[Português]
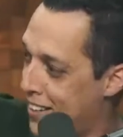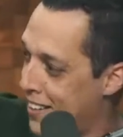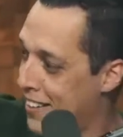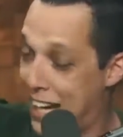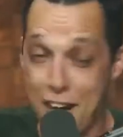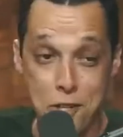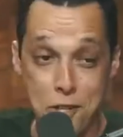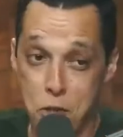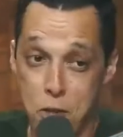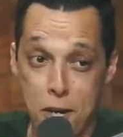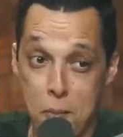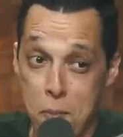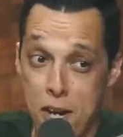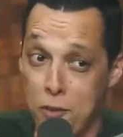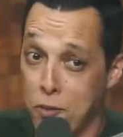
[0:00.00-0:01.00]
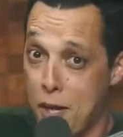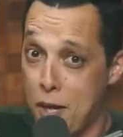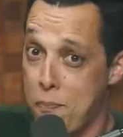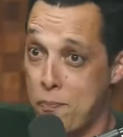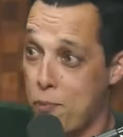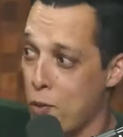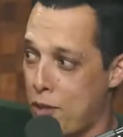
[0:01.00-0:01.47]
Cara, jura que a mulher não
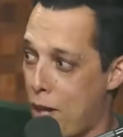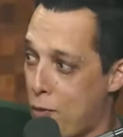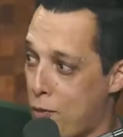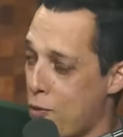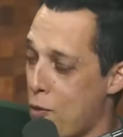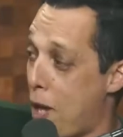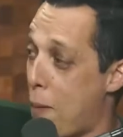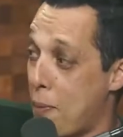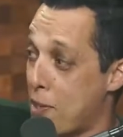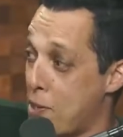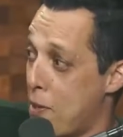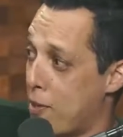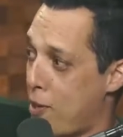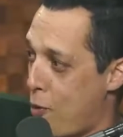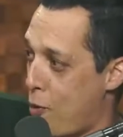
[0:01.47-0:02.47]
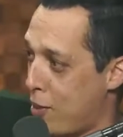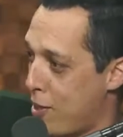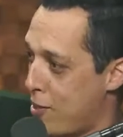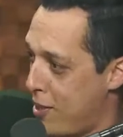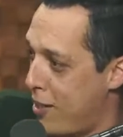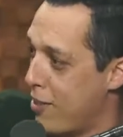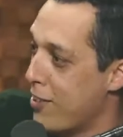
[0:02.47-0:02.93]
tá, não tá, não tá percebendo o que tá
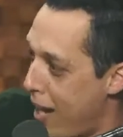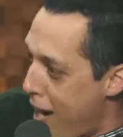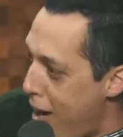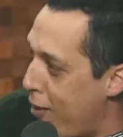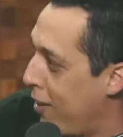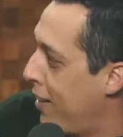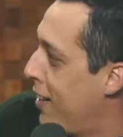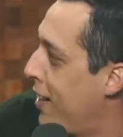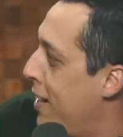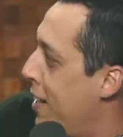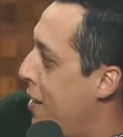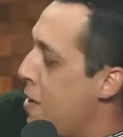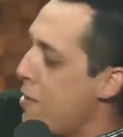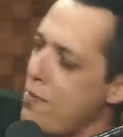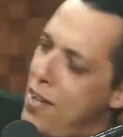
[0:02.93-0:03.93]
acontecendo. É, não. a gente. A, a ah,